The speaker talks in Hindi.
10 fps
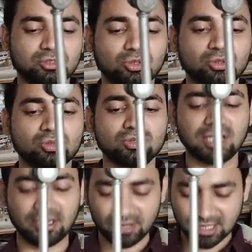जो
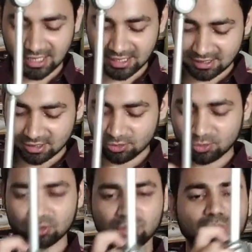लेवल है
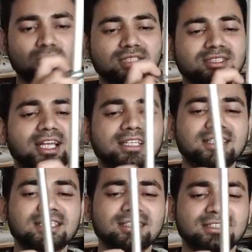वो थोड़ा
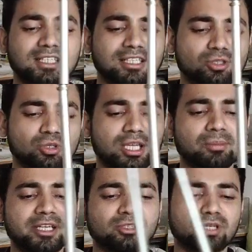स्लाइटली टिल्ट हो गया
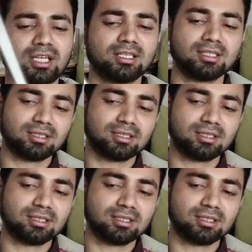बेंड हो गया